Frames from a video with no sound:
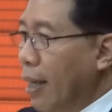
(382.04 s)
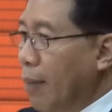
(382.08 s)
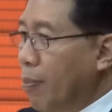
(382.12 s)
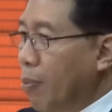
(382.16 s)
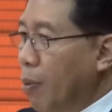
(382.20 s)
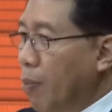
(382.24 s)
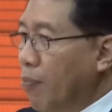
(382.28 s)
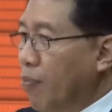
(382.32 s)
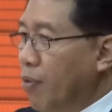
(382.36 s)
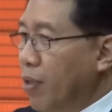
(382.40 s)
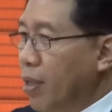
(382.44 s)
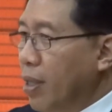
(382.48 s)

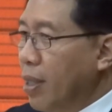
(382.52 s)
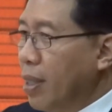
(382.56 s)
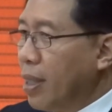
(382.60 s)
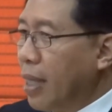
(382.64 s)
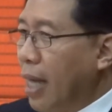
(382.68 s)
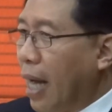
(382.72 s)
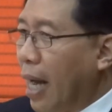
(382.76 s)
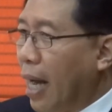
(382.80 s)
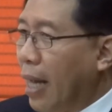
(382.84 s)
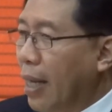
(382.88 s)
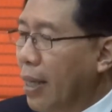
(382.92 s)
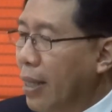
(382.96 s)
และผมเสน
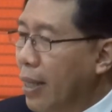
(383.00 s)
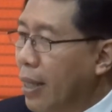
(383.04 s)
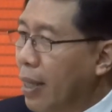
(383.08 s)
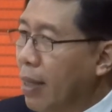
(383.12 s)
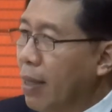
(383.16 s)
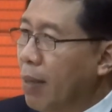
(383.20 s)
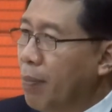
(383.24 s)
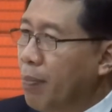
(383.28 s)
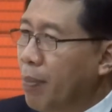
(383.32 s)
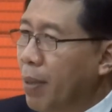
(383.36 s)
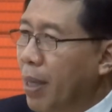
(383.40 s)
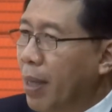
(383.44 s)
อขาย
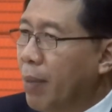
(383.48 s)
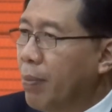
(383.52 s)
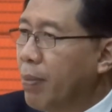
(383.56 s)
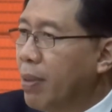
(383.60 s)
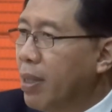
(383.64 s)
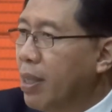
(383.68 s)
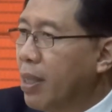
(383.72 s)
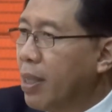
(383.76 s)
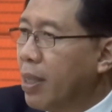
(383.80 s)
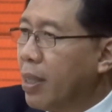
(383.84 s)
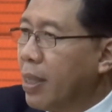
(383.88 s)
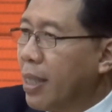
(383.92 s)
แล้วก็เปลี่ยน
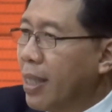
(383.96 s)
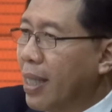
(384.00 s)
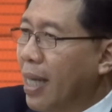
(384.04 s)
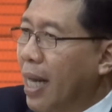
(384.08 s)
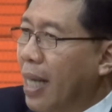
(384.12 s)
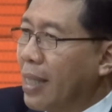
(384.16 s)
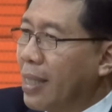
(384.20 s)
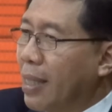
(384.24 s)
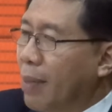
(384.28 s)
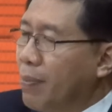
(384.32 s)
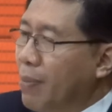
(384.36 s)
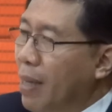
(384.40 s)
มือใน
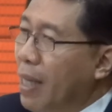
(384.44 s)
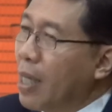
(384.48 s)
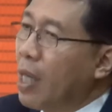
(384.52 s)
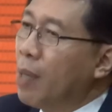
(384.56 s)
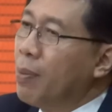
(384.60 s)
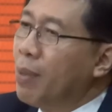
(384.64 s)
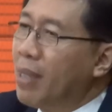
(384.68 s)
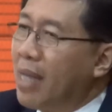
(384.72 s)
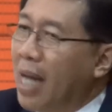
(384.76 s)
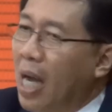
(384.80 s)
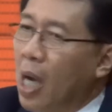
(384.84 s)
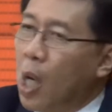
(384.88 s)
ตลาดทรัพย์
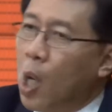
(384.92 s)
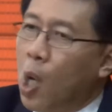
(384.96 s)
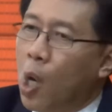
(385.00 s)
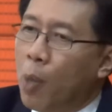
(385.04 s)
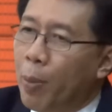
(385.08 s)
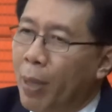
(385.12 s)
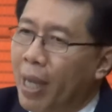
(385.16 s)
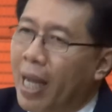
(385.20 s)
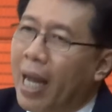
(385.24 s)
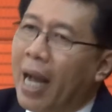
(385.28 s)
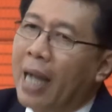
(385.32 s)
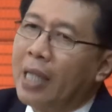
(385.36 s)
ท่านก็มีทาง
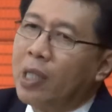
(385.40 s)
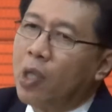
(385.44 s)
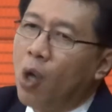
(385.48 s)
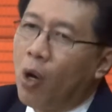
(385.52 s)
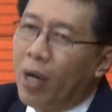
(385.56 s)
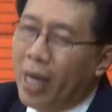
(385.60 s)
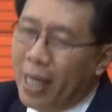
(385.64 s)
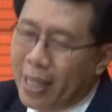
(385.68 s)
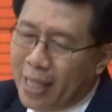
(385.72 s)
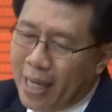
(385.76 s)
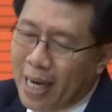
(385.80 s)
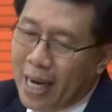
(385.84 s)
ออกไปขาย
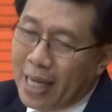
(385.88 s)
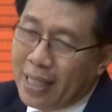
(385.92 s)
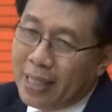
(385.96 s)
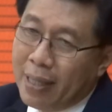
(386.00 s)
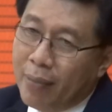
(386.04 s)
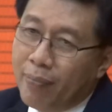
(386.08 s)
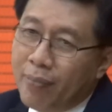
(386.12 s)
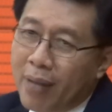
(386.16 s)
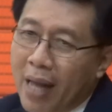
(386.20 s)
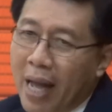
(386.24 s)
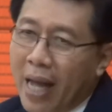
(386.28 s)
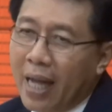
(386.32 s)
ต่อในตลา
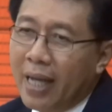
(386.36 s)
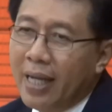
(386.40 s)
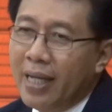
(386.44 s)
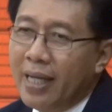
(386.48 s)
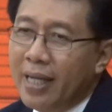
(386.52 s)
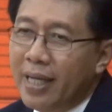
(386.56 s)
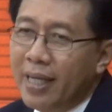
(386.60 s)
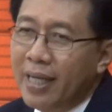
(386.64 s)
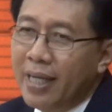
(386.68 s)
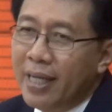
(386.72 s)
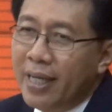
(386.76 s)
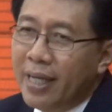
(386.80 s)
ดทรัพย์ได้
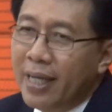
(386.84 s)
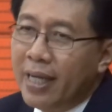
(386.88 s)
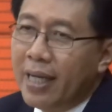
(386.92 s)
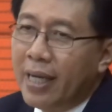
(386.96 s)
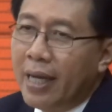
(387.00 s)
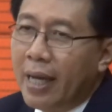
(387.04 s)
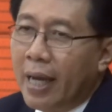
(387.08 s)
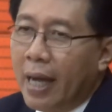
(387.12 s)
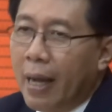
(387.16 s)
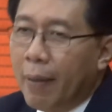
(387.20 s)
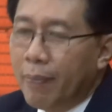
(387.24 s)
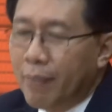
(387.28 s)

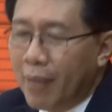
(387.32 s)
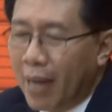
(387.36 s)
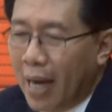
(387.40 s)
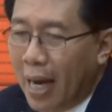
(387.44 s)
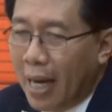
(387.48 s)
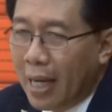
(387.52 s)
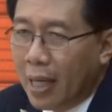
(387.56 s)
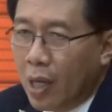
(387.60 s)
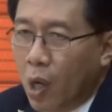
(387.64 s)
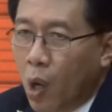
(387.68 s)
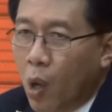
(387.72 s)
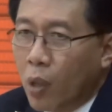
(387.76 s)
นะครับ
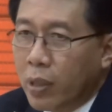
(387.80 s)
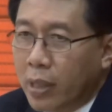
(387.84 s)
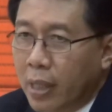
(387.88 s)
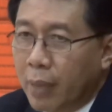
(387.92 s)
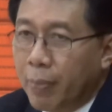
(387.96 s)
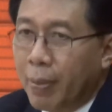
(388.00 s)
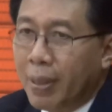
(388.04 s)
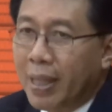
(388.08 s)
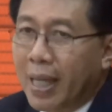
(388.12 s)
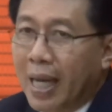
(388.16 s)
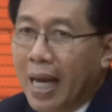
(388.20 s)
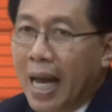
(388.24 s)
ตลาดรอง
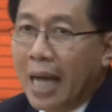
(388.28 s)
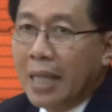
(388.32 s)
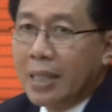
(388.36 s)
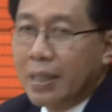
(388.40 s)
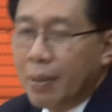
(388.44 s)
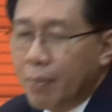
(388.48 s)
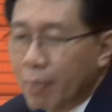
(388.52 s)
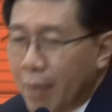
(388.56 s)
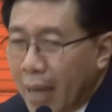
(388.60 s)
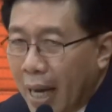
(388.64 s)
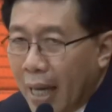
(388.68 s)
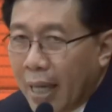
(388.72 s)
จึงเป็นตลา
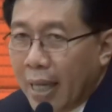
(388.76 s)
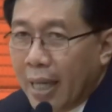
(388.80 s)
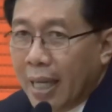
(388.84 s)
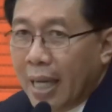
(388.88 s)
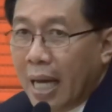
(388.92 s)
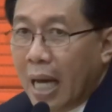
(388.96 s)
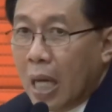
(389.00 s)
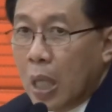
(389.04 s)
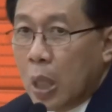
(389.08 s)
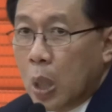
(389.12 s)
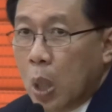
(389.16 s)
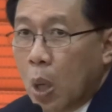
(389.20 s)
ดสำคัญ
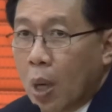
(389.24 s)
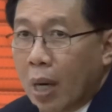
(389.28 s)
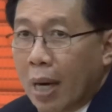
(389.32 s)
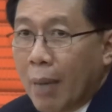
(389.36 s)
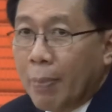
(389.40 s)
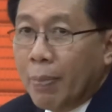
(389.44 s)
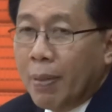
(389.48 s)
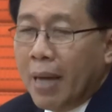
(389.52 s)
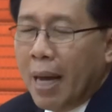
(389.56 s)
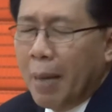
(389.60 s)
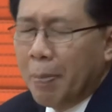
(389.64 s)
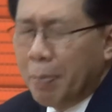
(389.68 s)
ในการรอ
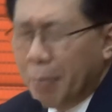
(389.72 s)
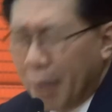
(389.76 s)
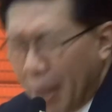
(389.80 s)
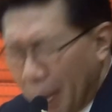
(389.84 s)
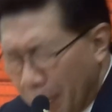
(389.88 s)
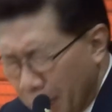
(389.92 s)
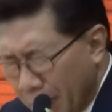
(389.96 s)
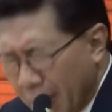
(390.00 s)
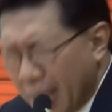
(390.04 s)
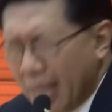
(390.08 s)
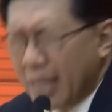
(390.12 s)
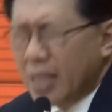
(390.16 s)
งรับการเป
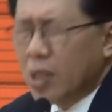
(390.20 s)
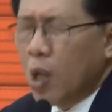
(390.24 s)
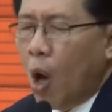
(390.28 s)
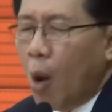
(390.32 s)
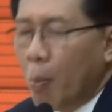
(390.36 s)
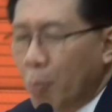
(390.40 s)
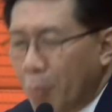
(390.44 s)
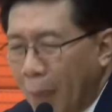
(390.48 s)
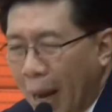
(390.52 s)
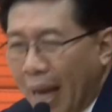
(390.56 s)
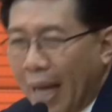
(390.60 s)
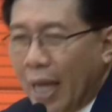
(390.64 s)
ลี่ยนมือ
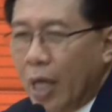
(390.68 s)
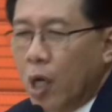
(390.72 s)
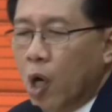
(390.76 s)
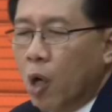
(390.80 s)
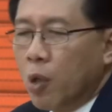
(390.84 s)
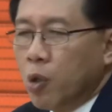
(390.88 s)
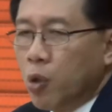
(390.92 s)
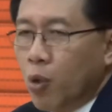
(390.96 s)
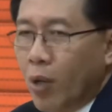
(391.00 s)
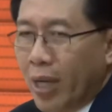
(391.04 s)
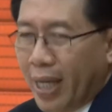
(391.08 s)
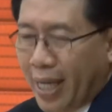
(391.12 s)
ต่อไป
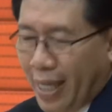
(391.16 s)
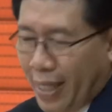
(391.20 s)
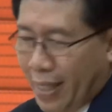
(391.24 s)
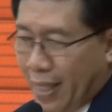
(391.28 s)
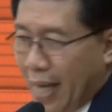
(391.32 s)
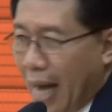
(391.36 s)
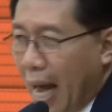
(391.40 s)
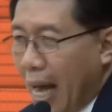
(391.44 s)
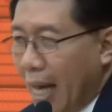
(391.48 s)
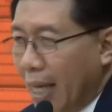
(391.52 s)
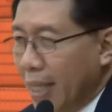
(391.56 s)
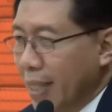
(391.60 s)
ของธุรกิ
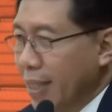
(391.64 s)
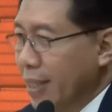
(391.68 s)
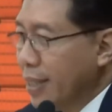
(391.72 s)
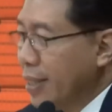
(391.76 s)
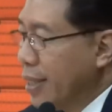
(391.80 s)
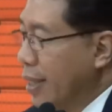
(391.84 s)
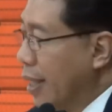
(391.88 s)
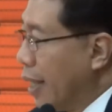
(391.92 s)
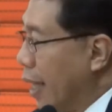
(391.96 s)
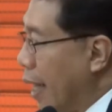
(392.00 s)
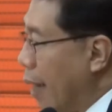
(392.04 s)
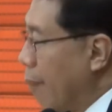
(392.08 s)
จได้
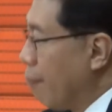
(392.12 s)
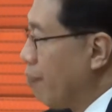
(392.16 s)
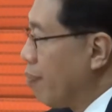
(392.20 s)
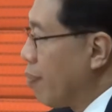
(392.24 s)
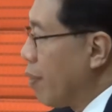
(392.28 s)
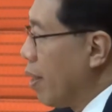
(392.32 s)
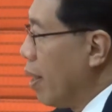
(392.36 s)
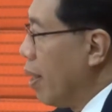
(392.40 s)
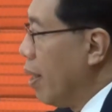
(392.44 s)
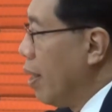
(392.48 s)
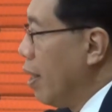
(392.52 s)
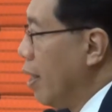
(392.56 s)
นะครับ
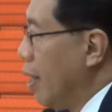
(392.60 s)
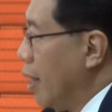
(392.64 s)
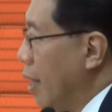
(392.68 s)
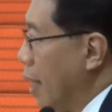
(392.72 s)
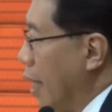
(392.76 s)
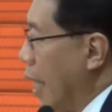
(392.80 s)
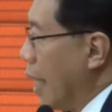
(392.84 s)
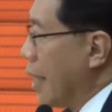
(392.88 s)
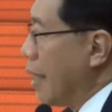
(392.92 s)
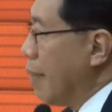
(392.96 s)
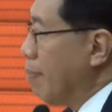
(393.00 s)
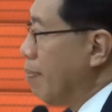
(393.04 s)

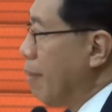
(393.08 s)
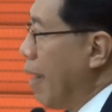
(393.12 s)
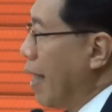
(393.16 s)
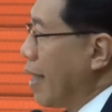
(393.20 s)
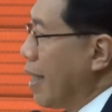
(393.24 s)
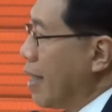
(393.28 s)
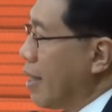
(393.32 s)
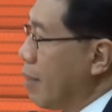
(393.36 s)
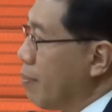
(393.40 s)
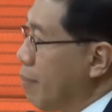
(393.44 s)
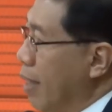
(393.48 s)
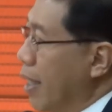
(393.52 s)
ขั้นที่
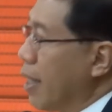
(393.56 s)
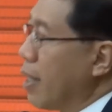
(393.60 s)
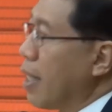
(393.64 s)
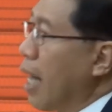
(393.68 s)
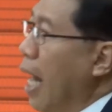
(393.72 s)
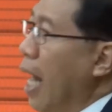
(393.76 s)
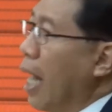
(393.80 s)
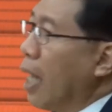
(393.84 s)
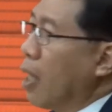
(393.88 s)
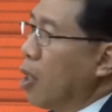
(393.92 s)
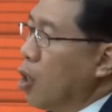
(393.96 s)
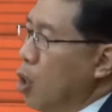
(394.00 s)
8ถ้าสำเร็
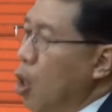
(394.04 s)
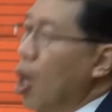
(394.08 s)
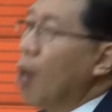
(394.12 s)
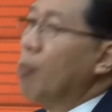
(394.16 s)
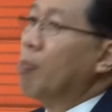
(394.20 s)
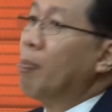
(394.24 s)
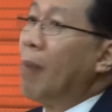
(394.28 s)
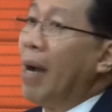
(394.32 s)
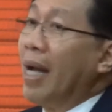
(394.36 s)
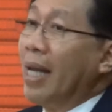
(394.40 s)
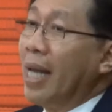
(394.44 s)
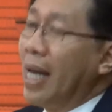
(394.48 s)
จได้
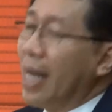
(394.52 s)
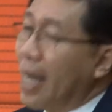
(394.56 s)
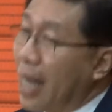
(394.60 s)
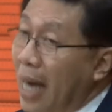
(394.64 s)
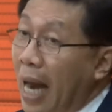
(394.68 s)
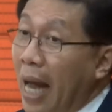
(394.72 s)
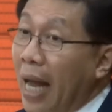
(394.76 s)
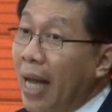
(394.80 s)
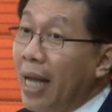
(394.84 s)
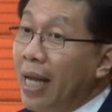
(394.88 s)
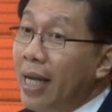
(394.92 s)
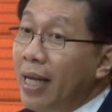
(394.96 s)
ก็ไปได้
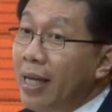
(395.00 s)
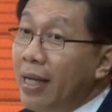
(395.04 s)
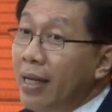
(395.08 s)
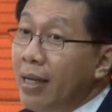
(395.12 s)
ไกล